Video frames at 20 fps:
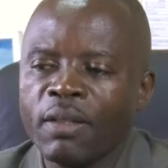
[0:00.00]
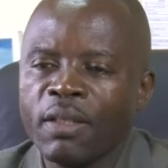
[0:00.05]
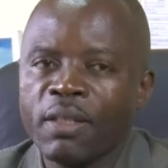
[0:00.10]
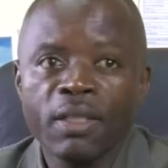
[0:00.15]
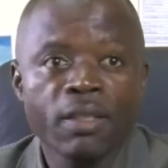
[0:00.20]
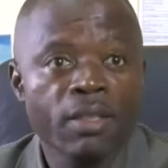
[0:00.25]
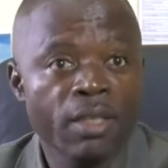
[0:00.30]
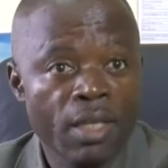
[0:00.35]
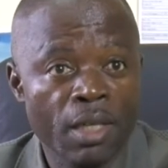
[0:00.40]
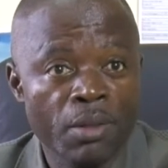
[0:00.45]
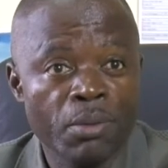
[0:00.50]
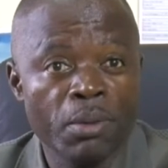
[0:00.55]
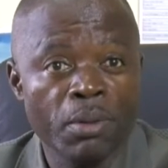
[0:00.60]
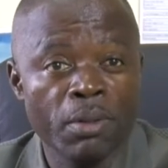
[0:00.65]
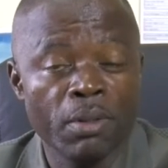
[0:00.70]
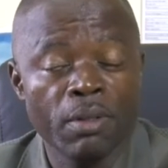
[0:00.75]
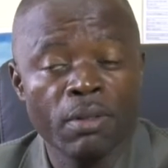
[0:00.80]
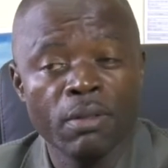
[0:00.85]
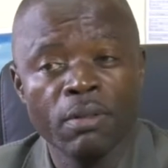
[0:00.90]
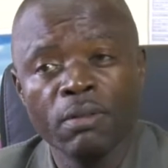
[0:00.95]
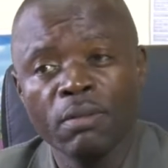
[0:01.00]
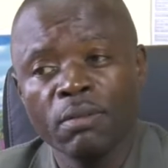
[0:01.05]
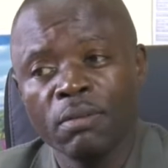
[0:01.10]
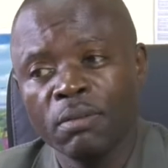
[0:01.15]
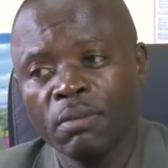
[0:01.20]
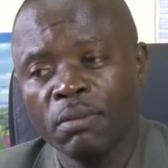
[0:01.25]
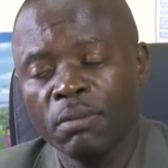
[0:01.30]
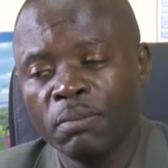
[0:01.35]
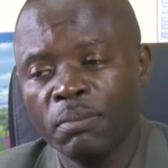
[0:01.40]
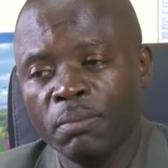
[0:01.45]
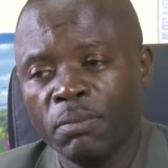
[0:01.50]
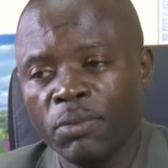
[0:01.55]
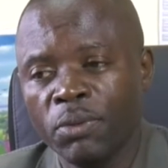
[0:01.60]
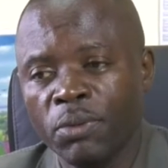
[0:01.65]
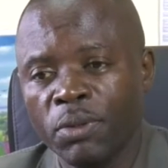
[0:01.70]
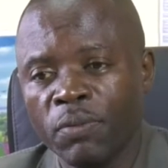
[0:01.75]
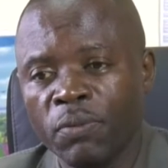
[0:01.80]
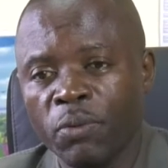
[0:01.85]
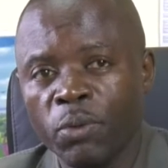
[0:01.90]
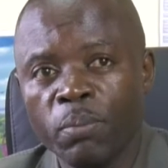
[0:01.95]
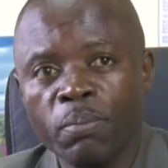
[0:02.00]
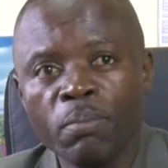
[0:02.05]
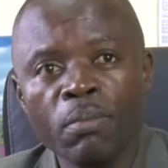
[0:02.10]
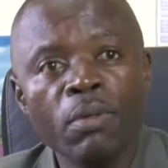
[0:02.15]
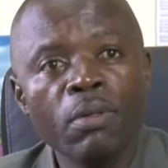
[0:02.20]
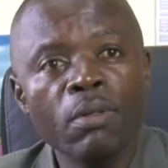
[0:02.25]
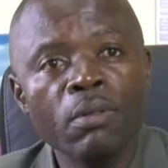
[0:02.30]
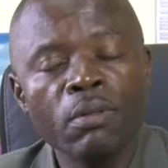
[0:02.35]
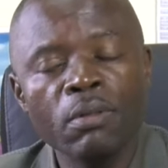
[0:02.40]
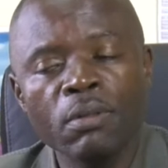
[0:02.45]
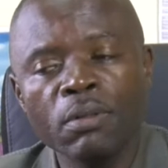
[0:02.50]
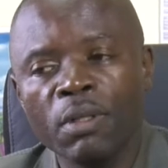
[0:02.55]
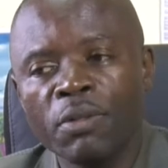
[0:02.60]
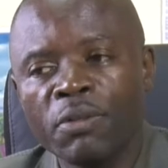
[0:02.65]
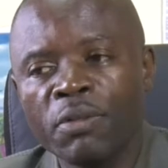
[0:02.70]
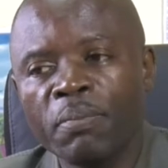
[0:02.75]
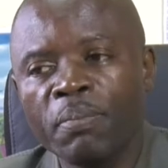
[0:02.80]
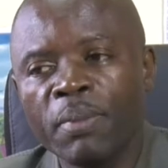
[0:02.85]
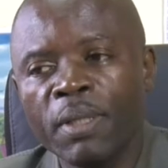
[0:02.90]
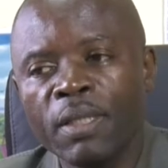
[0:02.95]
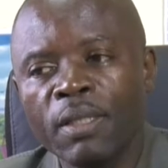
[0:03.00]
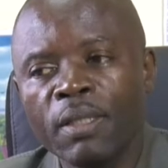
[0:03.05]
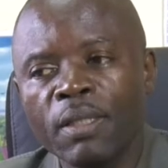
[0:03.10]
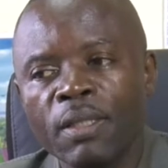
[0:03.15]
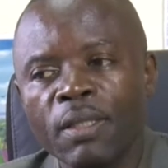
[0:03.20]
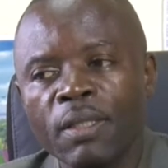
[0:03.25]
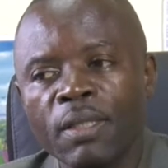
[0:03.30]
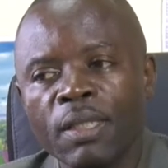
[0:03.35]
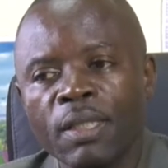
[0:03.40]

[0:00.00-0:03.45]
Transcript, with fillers: des indicateurs de développement euh, dans un pays,